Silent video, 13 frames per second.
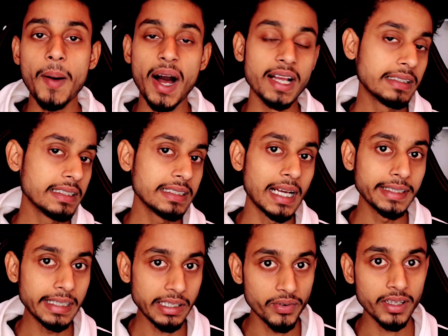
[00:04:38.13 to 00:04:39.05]
पाँच से
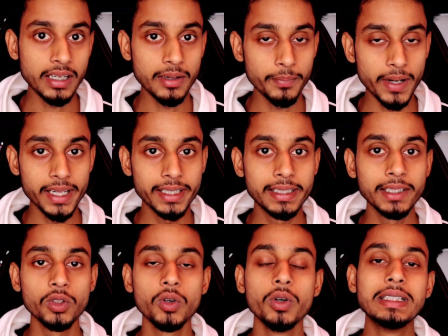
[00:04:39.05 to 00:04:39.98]
ज़्यादा रेफर कर पा रहे
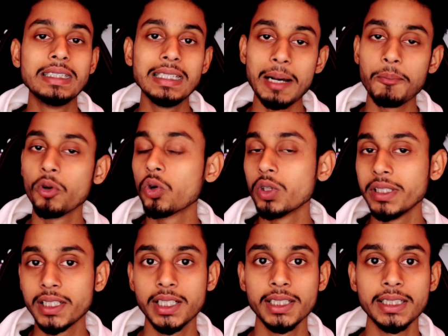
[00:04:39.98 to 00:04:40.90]
थे तो इसलिए आप लोगों को
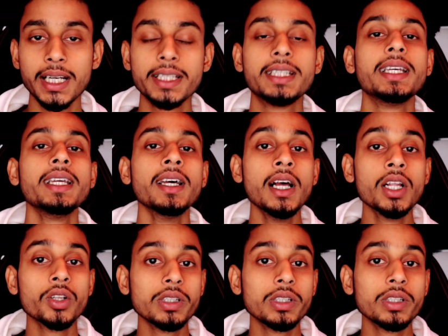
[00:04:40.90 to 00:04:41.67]
दिक्कत आ रही थी